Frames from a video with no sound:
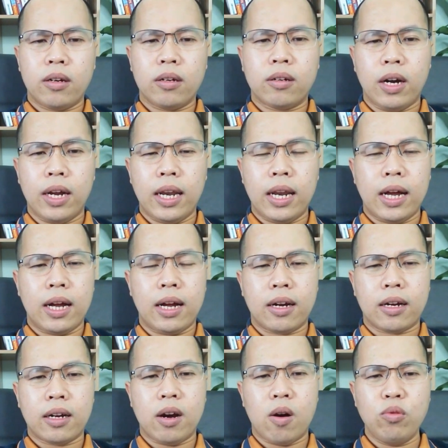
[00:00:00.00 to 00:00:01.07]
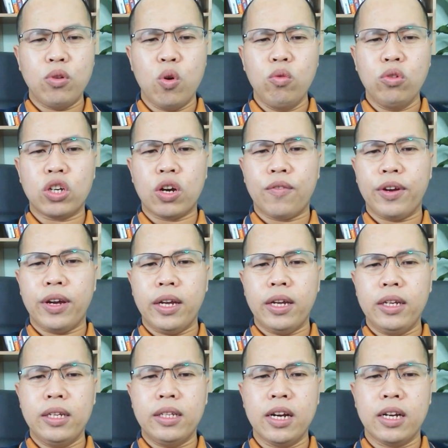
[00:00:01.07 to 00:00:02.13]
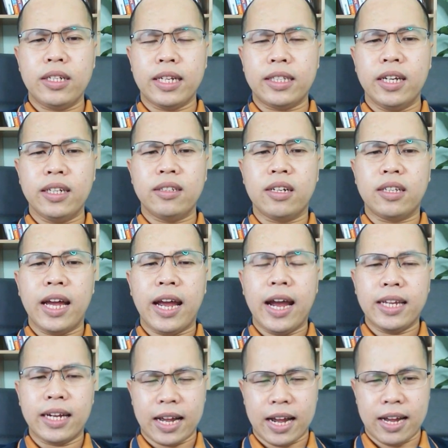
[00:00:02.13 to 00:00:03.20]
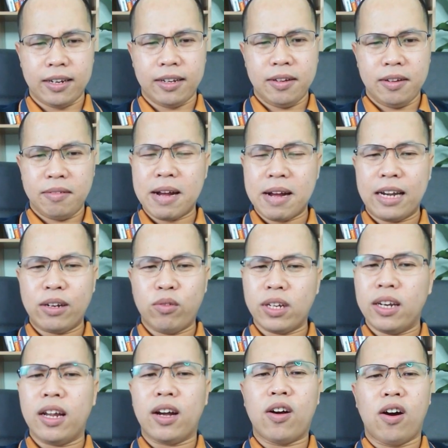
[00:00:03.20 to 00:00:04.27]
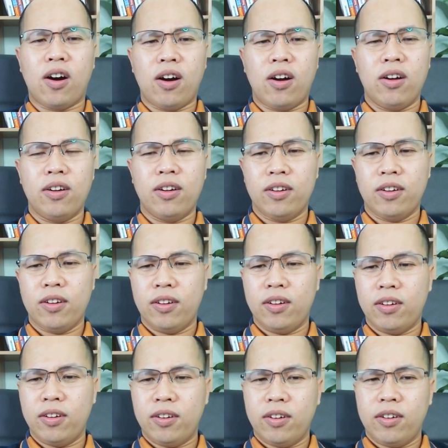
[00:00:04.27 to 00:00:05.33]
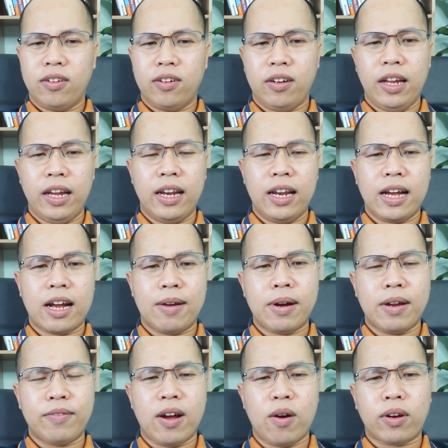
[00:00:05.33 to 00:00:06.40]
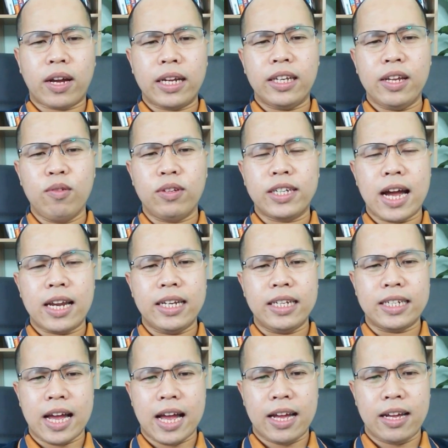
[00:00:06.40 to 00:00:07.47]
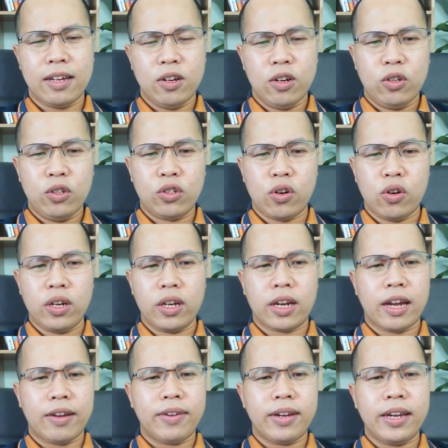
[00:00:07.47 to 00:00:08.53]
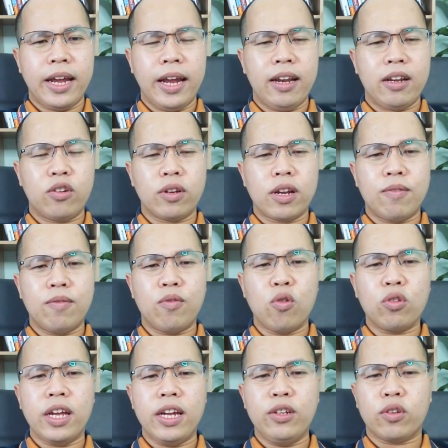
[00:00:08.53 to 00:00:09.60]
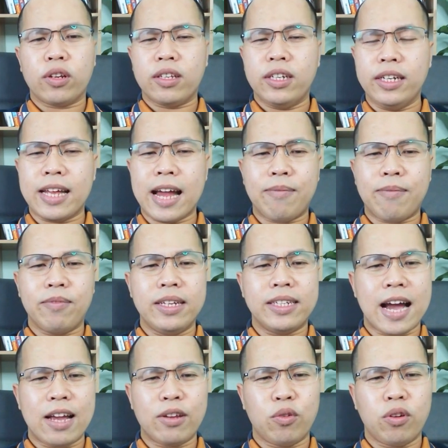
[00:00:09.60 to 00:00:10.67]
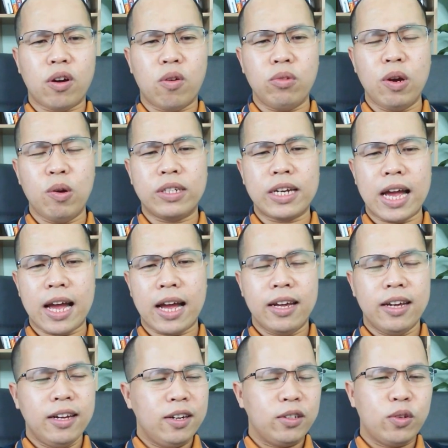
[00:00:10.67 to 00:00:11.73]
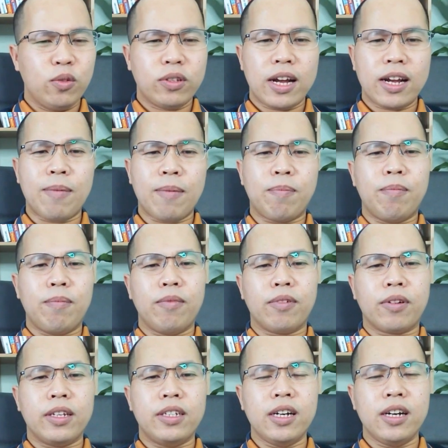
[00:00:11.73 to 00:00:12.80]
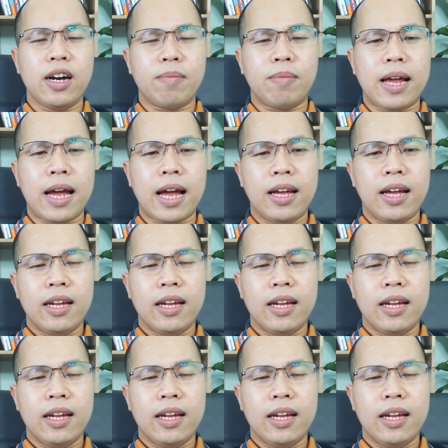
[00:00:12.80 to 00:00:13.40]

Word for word: gọi là không đúng so với diện tích thực tế chẳng hạn, bán cũng rất là khó. Nên là các bạn phải học cách điều tra định giá. Rồi cái vấn đề chúng ta vô tình chúng ta chỉ tham về giá, chúng ta không điều tra, chúng ta gặp một cái trường hợp là